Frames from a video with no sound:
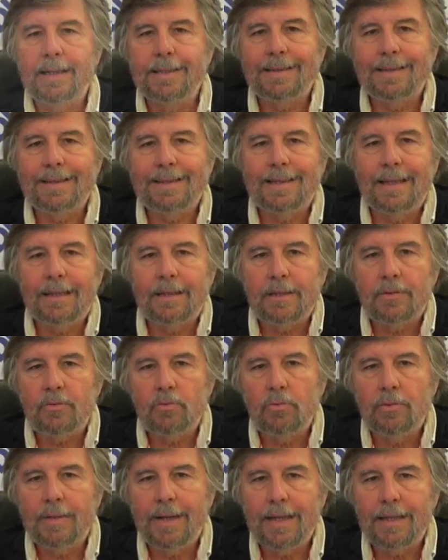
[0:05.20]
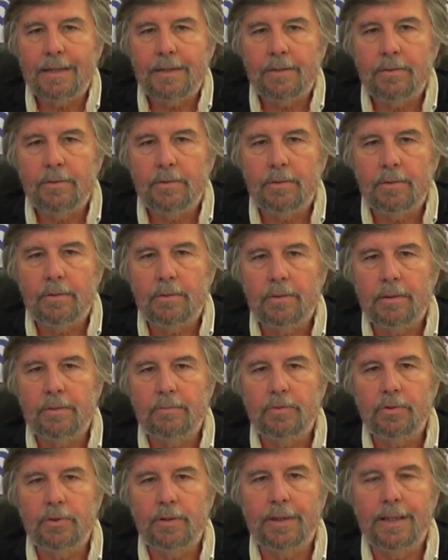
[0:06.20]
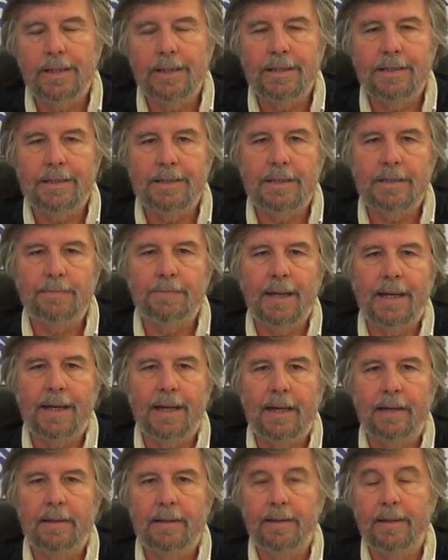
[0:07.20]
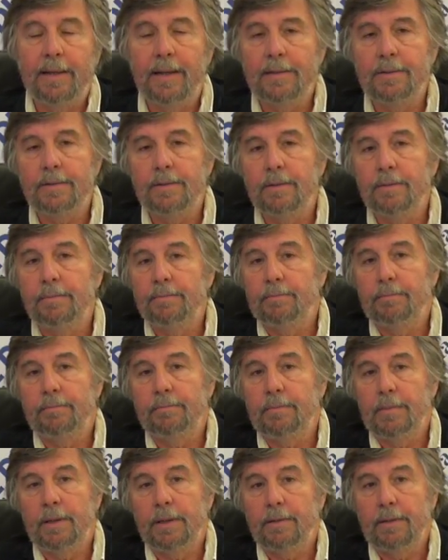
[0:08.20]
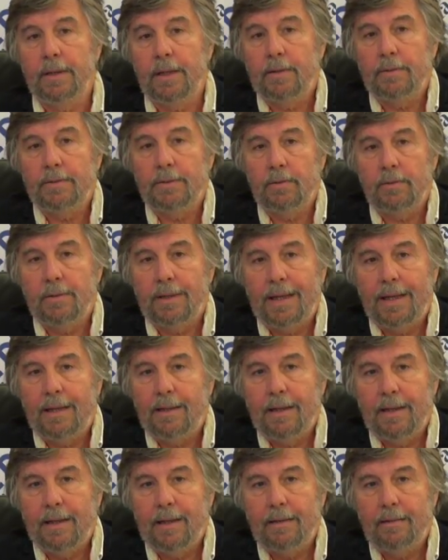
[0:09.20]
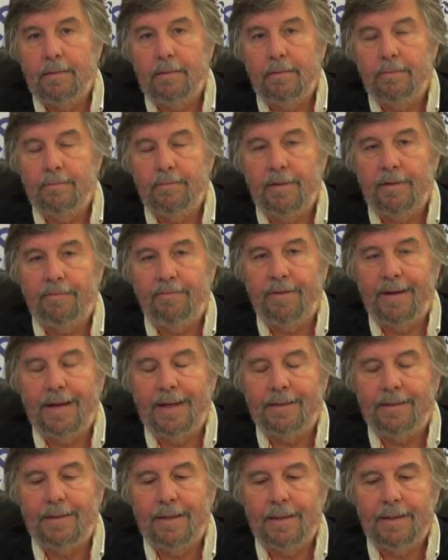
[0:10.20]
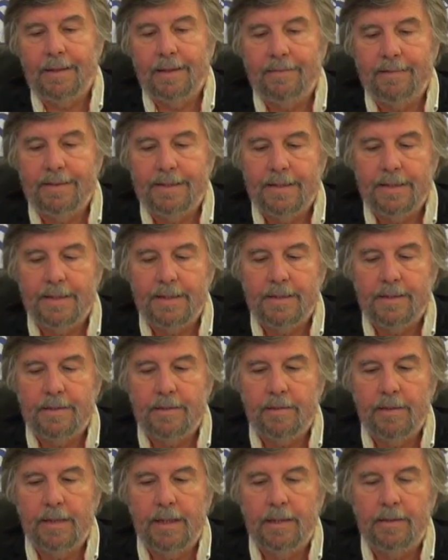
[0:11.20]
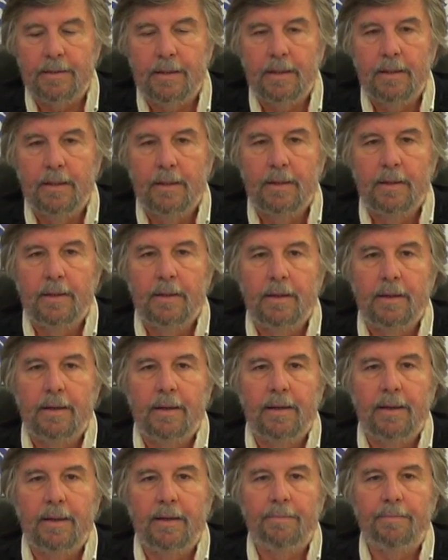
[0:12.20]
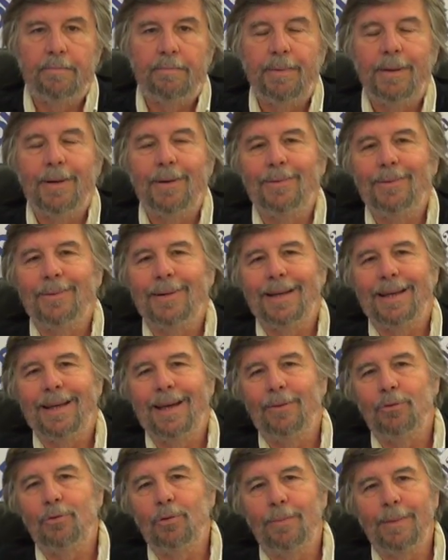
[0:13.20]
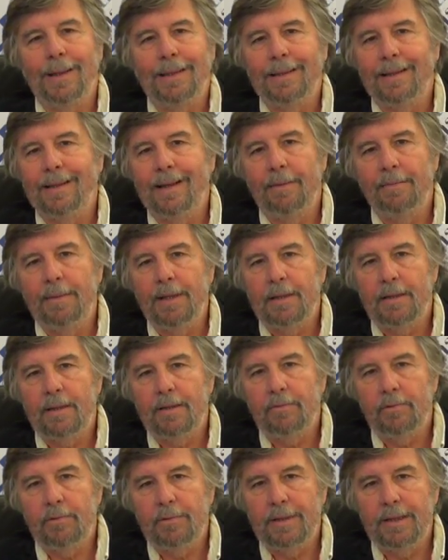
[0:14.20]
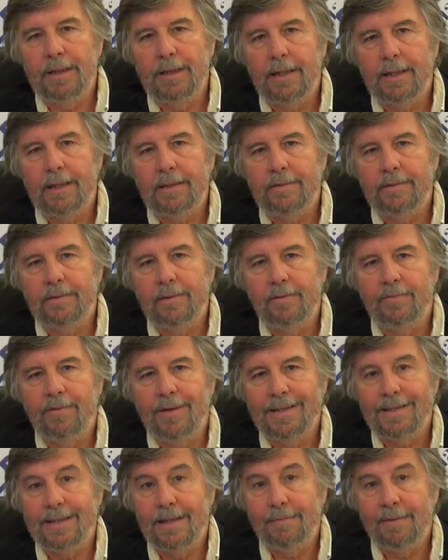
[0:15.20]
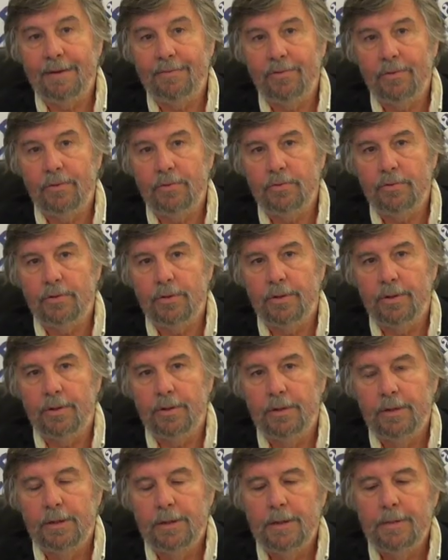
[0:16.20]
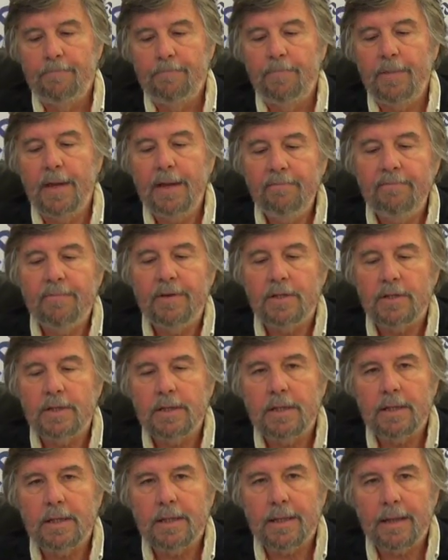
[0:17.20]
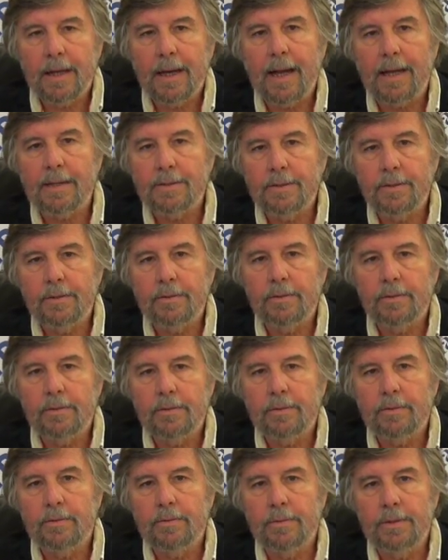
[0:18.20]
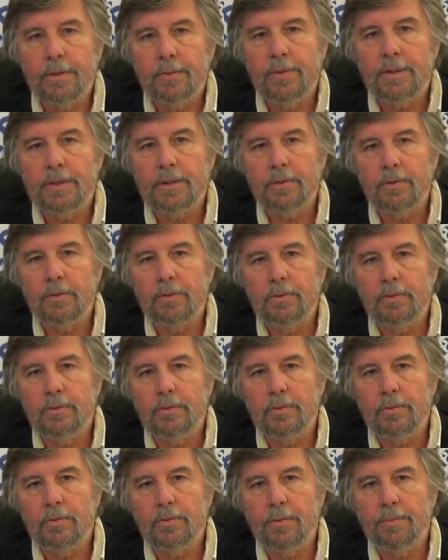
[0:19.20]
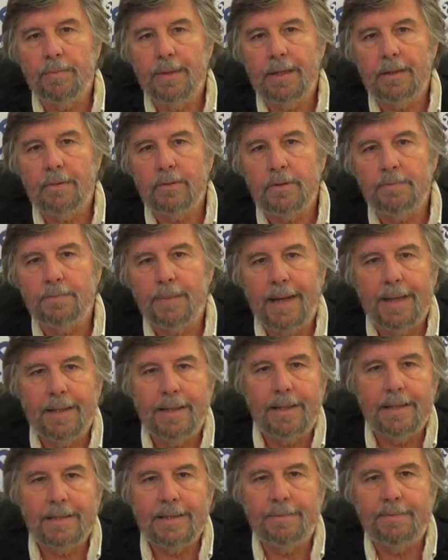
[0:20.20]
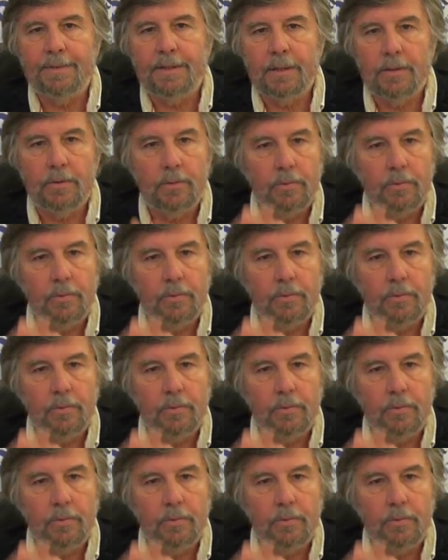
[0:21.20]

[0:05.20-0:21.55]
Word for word: una testata sul naso a un giornalista e spaccargli il naso è una cosa orrenda che non va fatta, che deve essere sanzionata, però non è che automaticamente vuol dire che se lo fai sei mafioso, no? E invece in caso di questo Roberto Spada, la sapete